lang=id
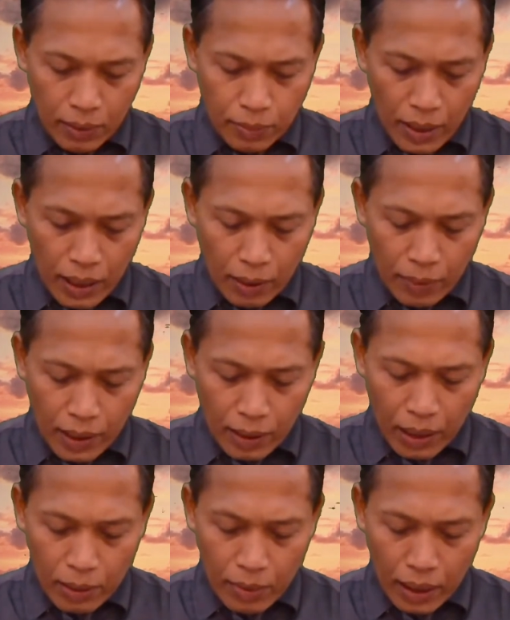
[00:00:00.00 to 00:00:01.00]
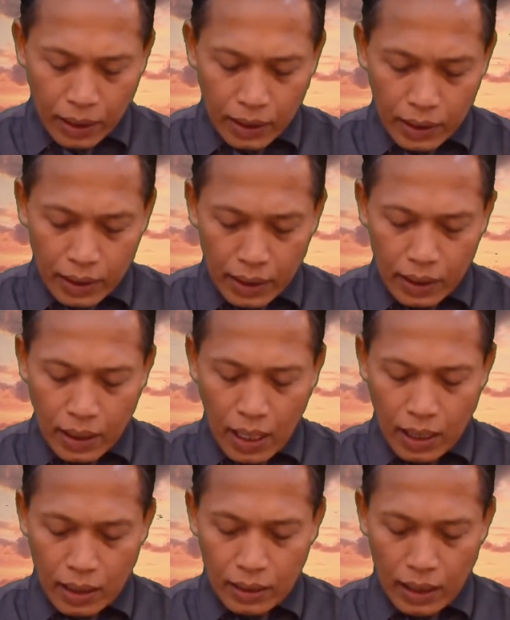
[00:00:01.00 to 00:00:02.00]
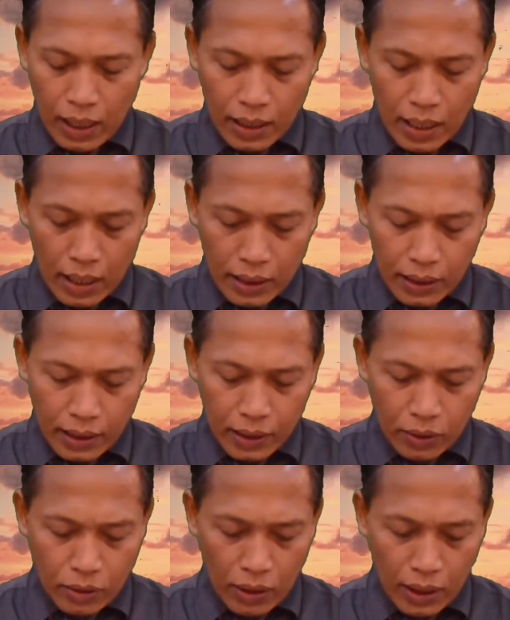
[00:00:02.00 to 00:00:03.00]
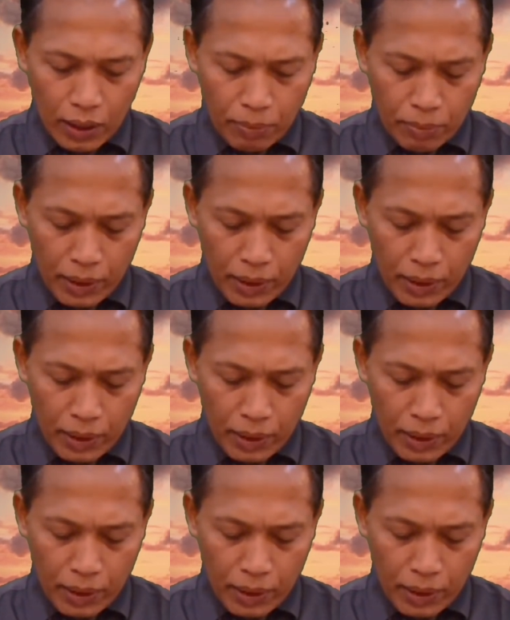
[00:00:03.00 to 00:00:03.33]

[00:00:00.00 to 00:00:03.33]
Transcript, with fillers: Ibadah pada malam hari ini akan dilayani oleh